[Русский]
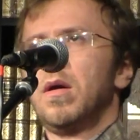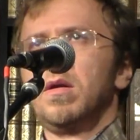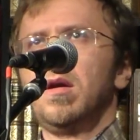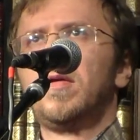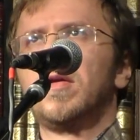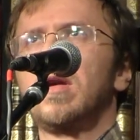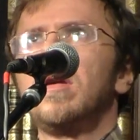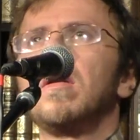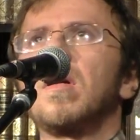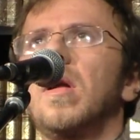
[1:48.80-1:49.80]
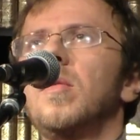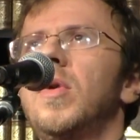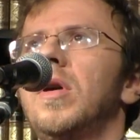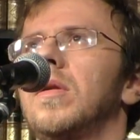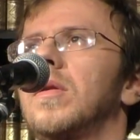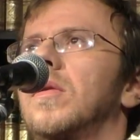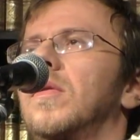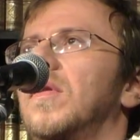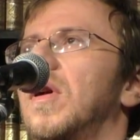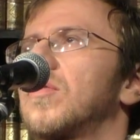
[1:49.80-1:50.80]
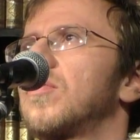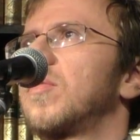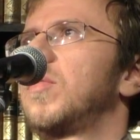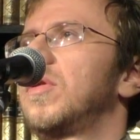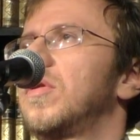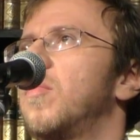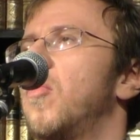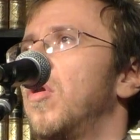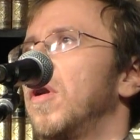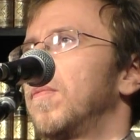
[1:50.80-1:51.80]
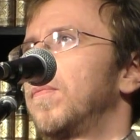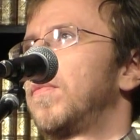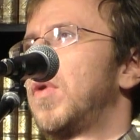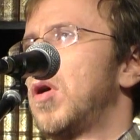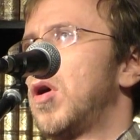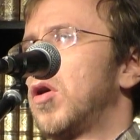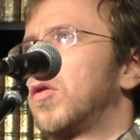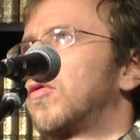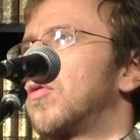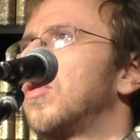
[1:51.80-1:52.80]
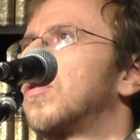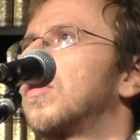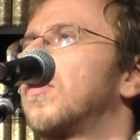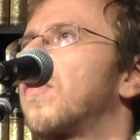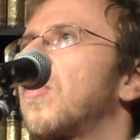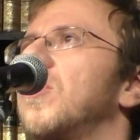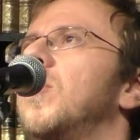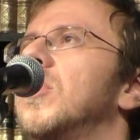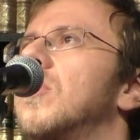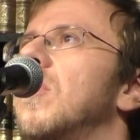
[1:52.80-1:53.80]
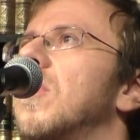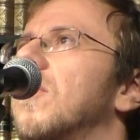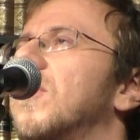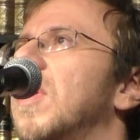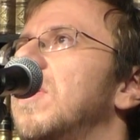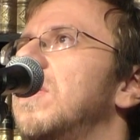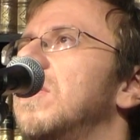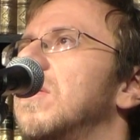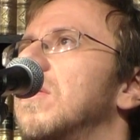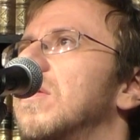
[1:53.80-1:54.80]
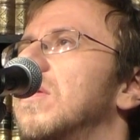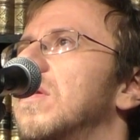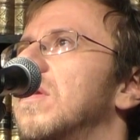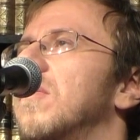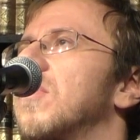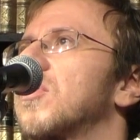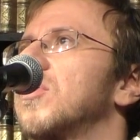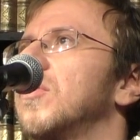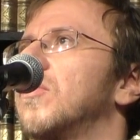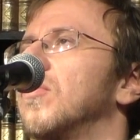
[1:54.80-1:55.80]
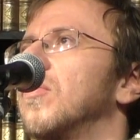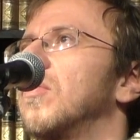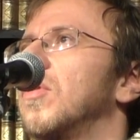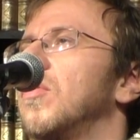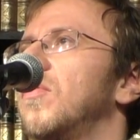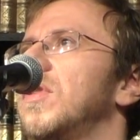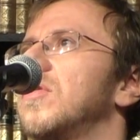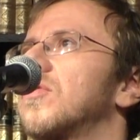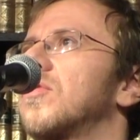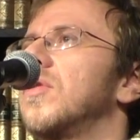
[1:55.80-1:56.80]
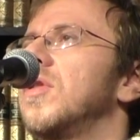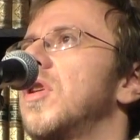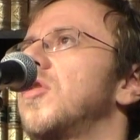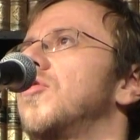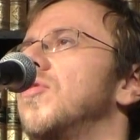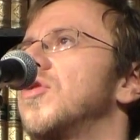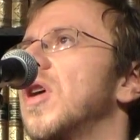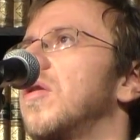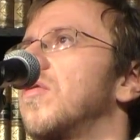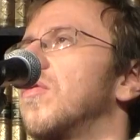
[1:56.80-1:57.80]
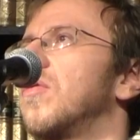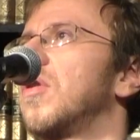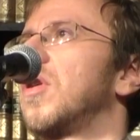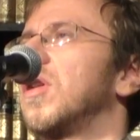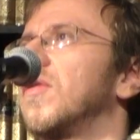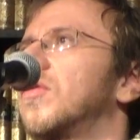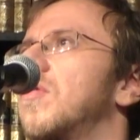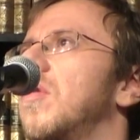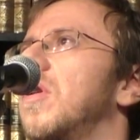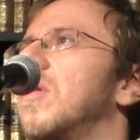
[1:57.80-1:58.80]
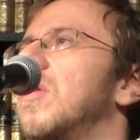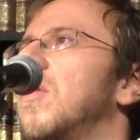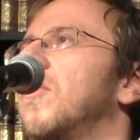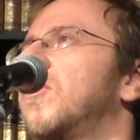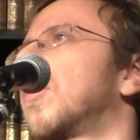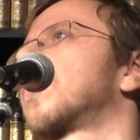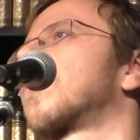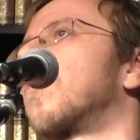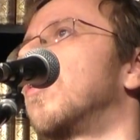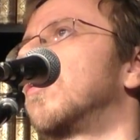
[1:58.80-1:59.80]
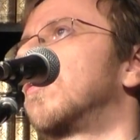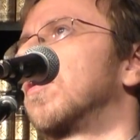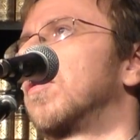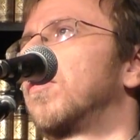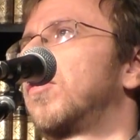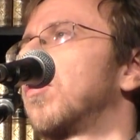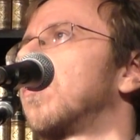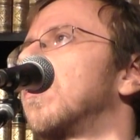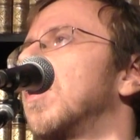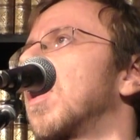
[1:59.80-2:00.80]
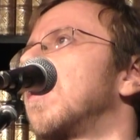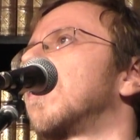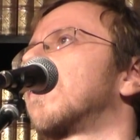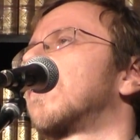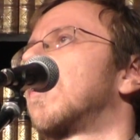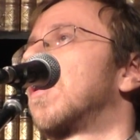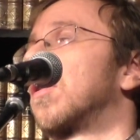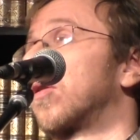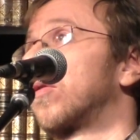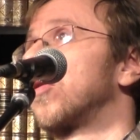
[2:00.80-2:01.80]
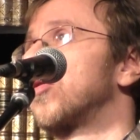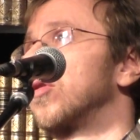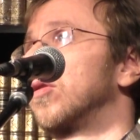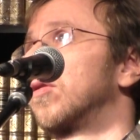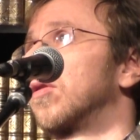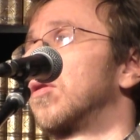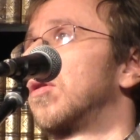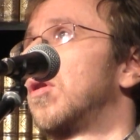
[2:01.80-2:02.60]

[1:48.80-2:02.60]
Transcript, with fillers: Есть такие холмы, за которыми море. Стоит вроде бы только взойти на, на вершицу, и увидишь летящую чайку, и вскоре все откроется, все, наконец, разрешится.